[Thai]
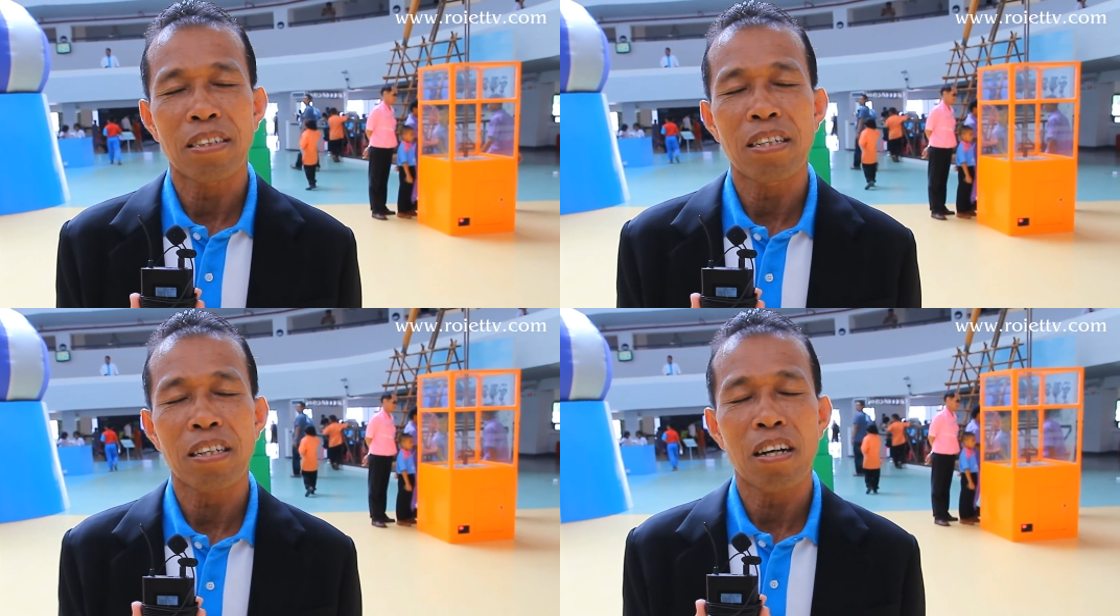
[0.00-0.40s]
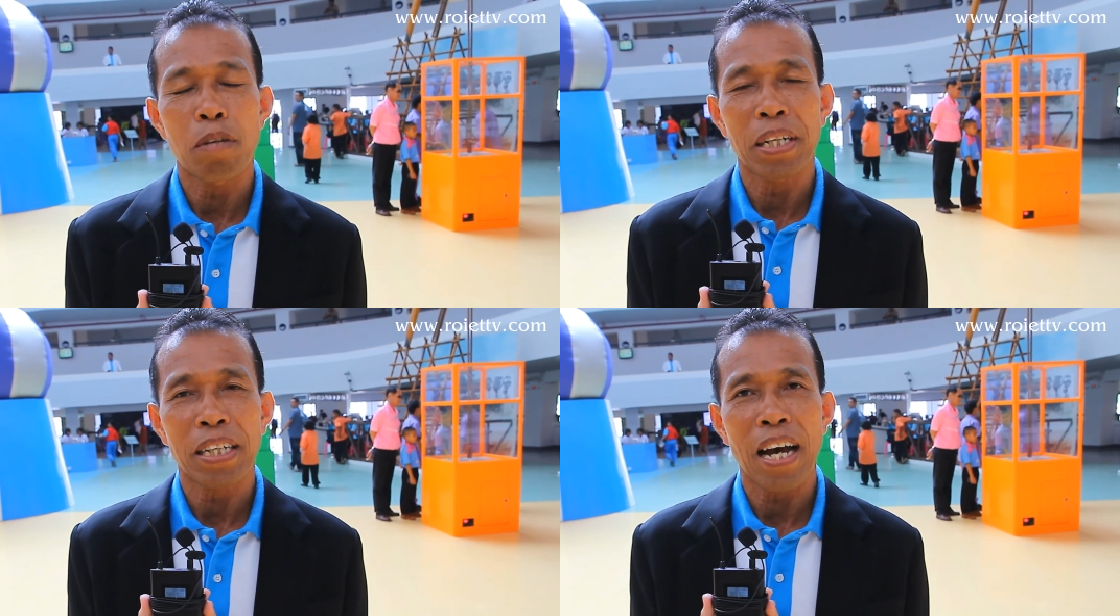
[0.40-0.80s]
ซึ่งก็
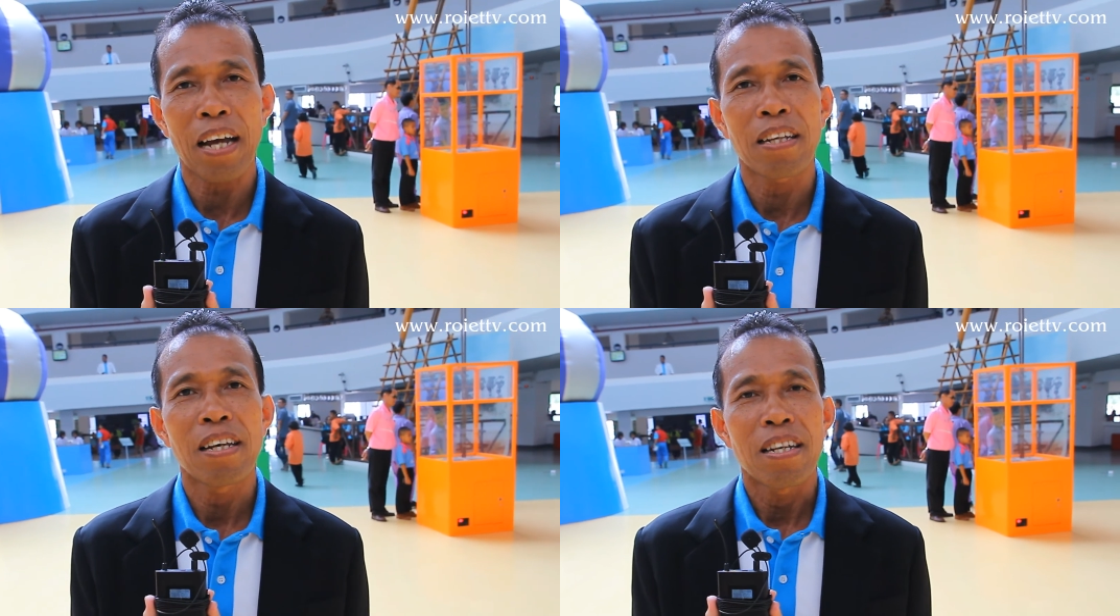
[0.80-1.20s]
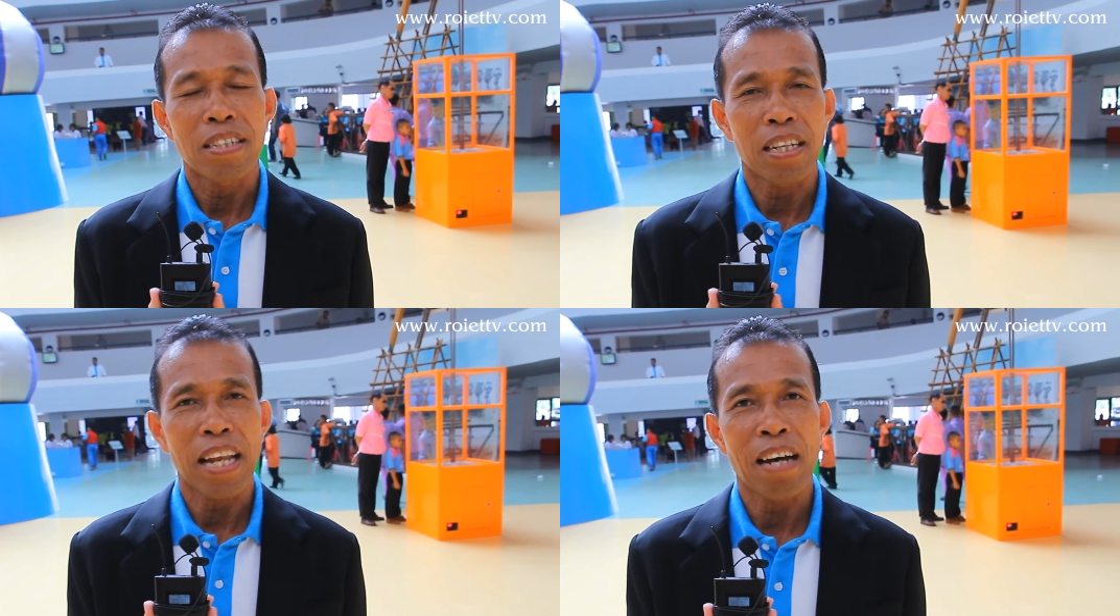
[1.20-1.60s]
ดำเนินการ
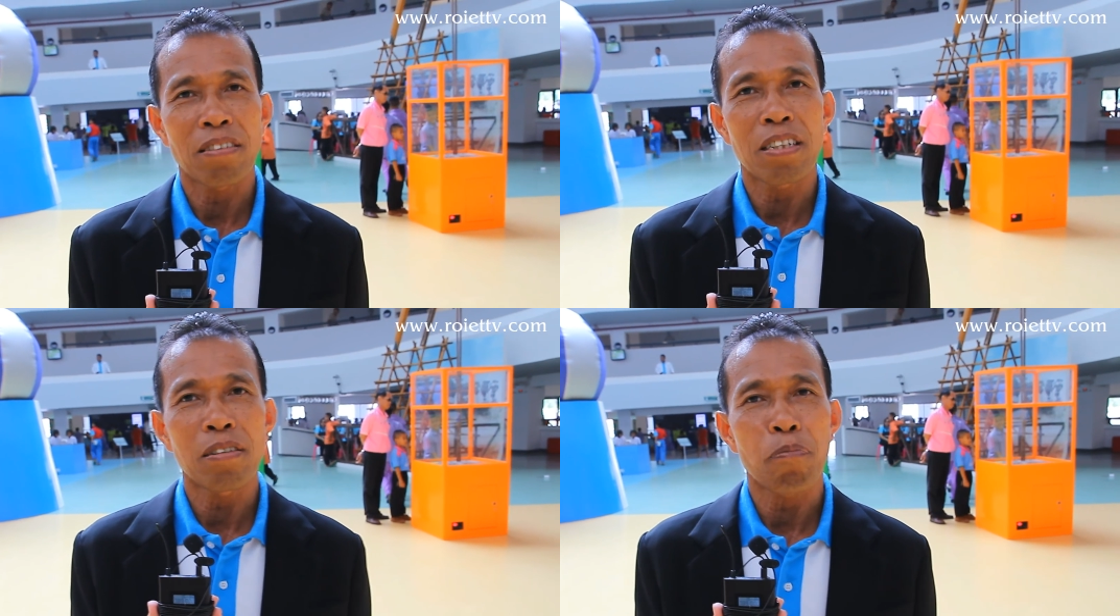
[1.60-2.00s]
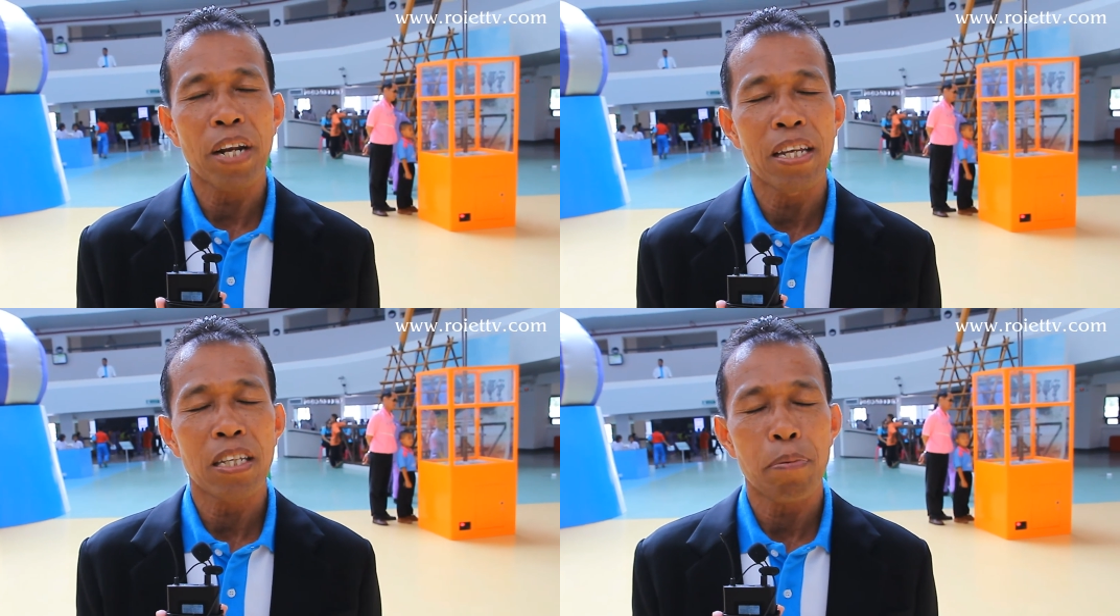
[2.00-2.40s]
เสร็จแล้วซึ่งวั
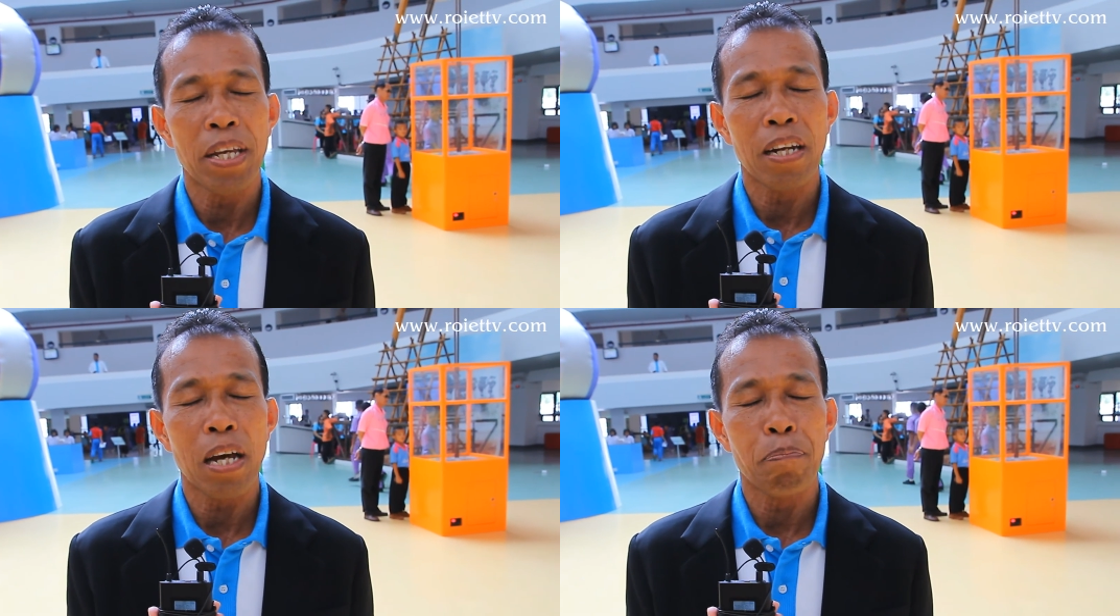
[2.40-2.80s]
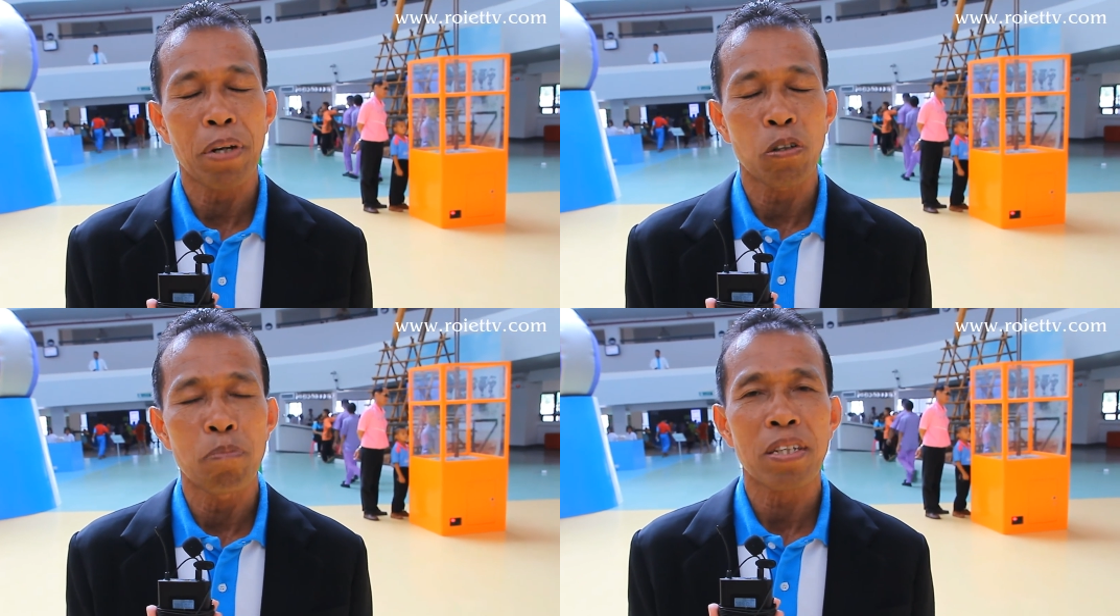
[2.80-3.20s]
นนี้จะมีระดับป
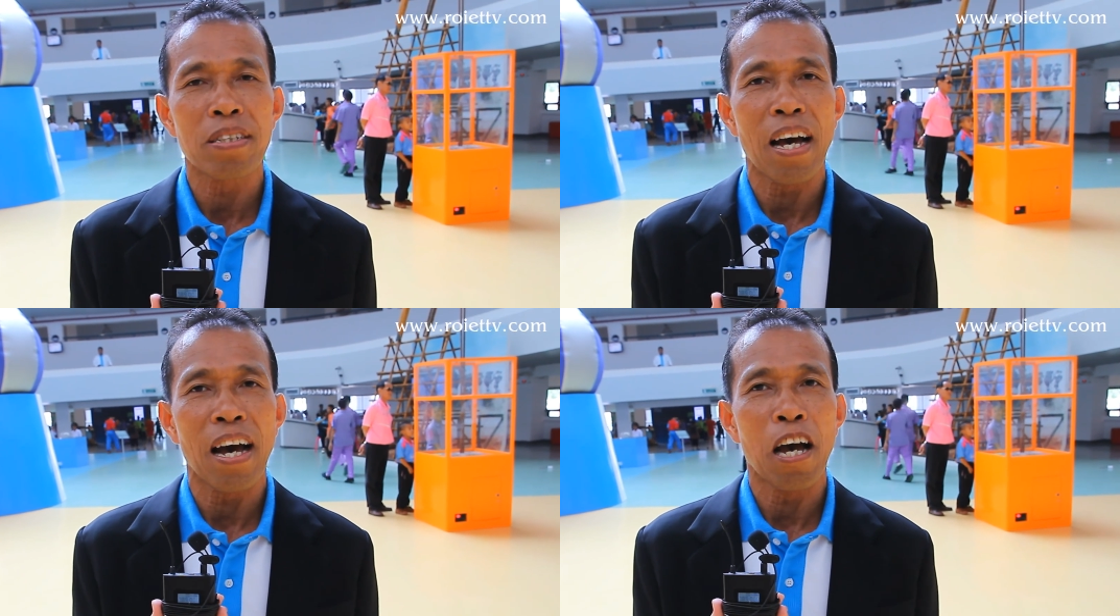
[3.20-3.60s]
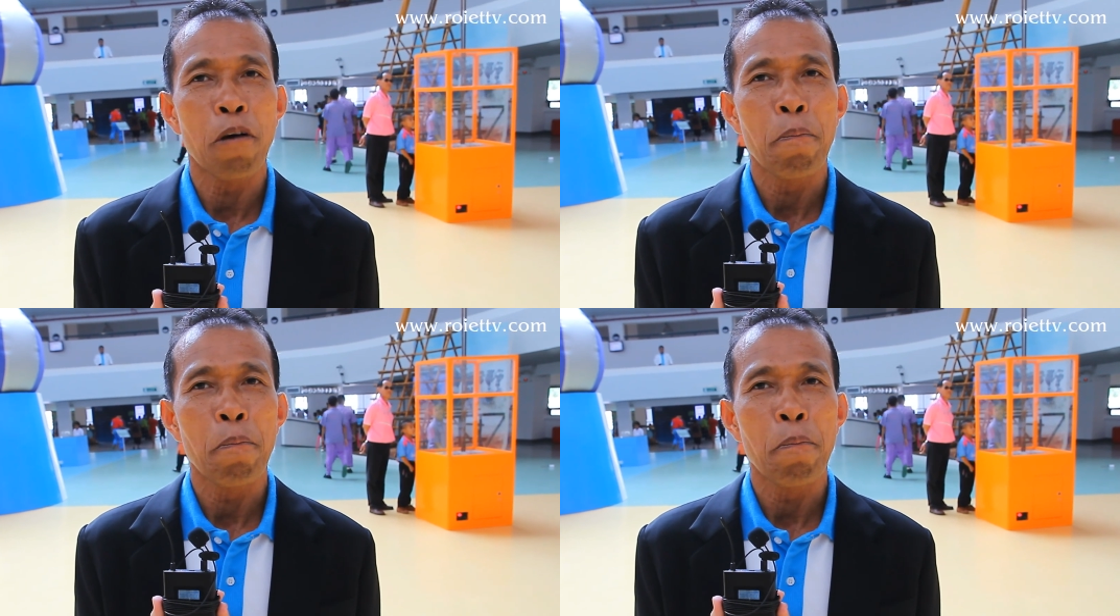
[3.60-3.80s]
ระถมศึกษา